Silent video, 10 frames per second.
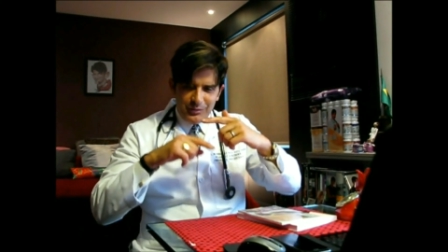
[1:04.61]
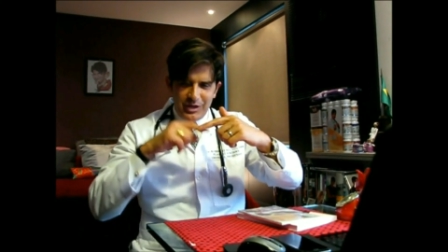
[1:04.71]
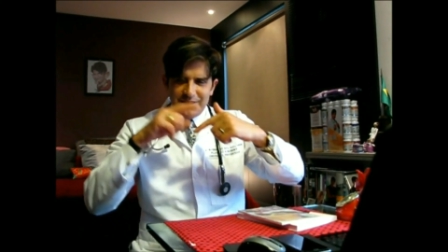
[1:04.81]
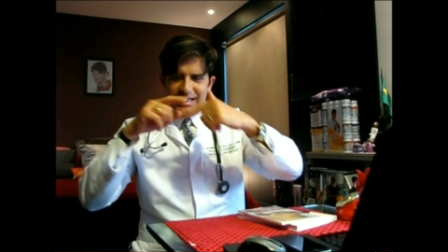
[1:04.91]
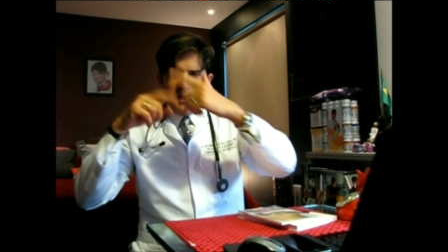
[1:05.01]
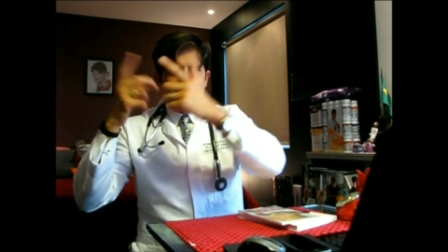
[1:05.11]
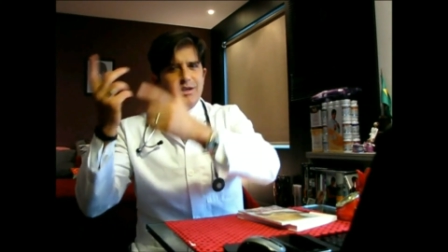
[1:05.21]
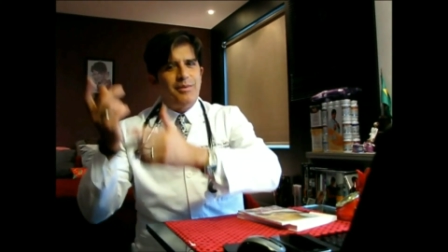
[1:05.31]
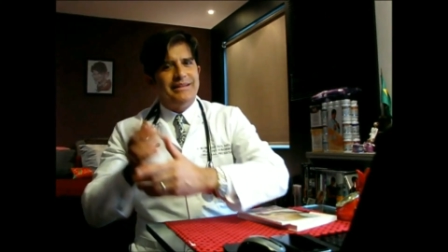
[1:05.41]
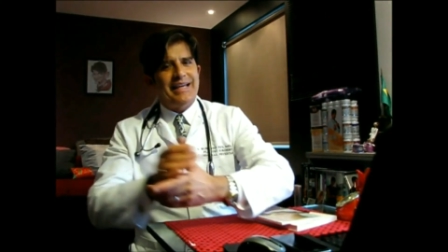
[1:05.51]
nós queremos
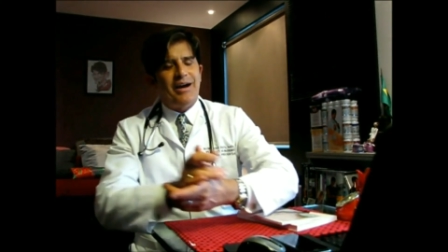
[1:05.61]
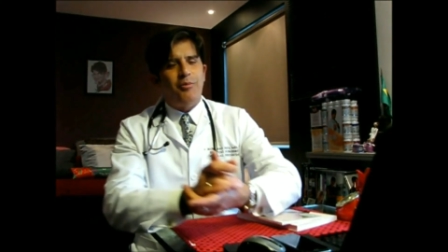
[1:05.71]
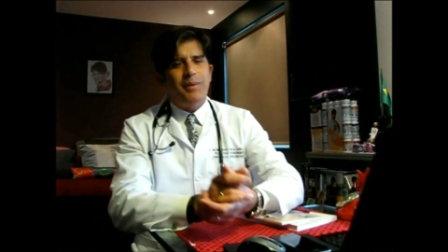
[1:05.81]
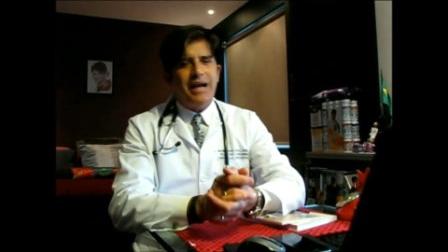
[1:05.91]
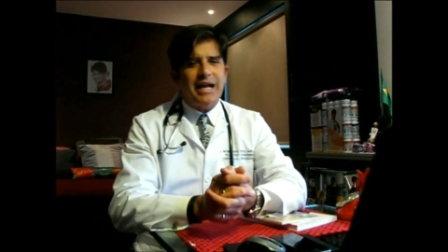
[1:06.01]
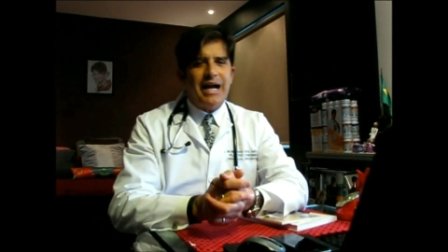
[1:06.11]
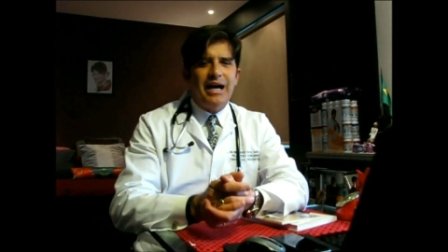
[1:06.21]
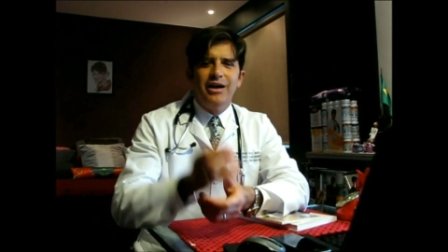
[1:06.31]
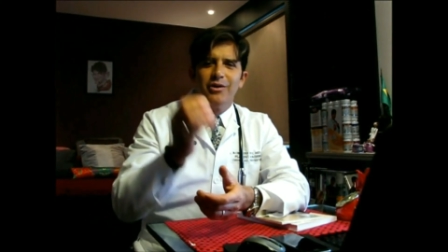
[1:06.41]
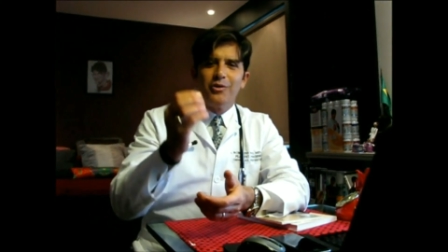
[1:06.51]
aumentar o
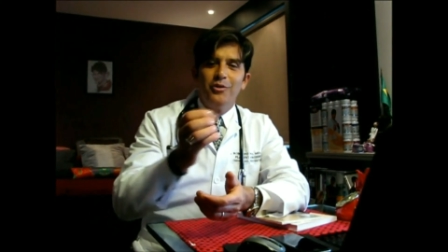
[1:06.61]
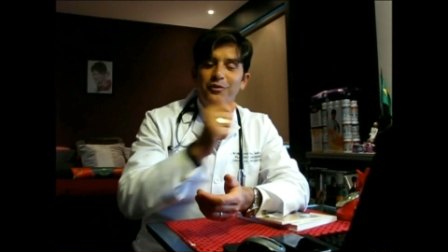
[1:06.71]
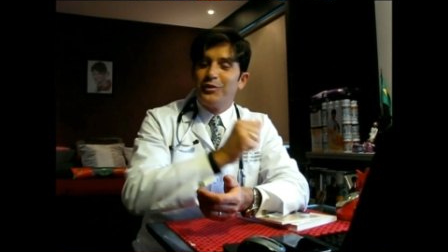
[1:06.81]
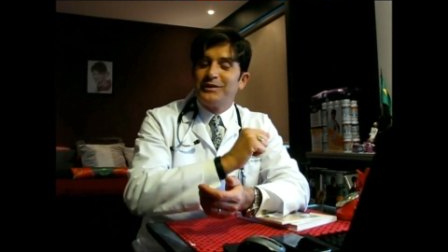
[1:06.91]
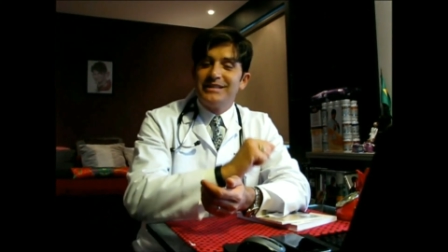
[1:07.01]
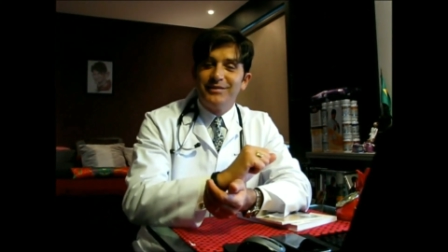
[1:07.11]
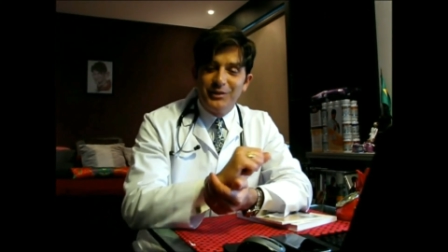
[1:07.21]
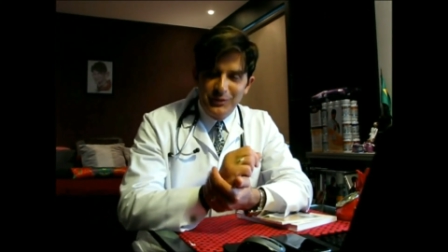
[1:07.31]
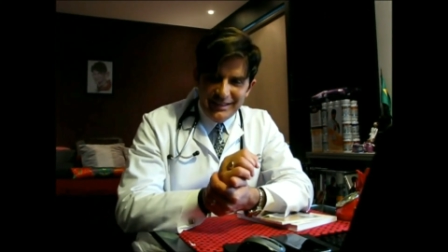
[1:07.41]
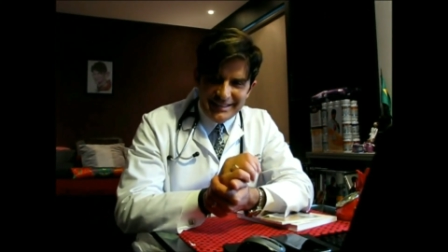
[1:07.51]
pH com frutas e
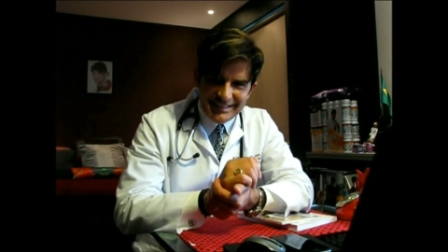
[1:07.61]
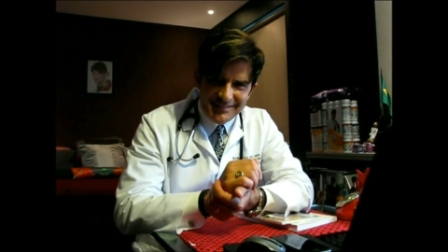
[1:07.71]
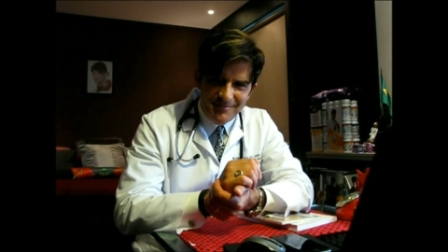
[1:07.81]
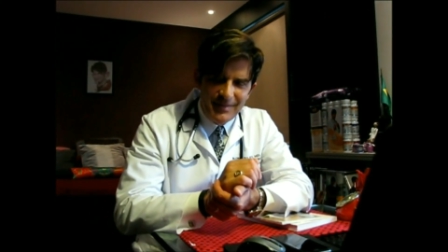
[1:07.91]
verduras.